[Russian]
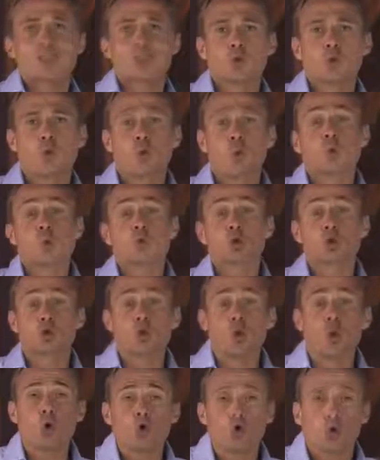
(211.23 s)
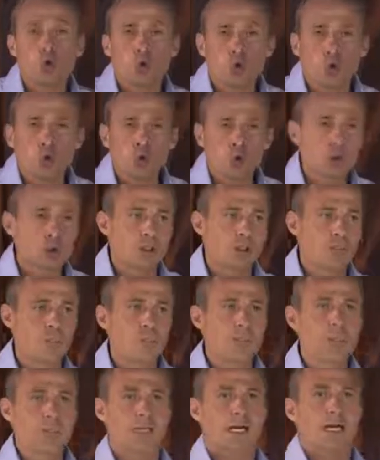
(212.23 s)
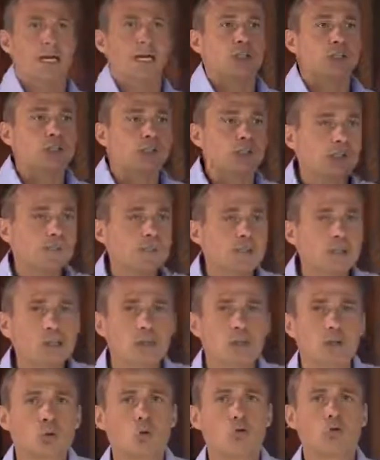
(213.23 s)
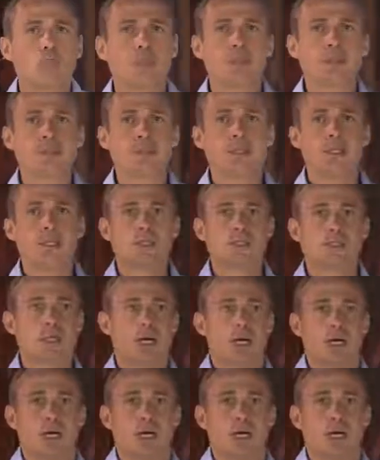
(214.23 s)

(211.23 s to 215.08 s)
что, он, что ты хочешь добиться, чем ты готов поделиться.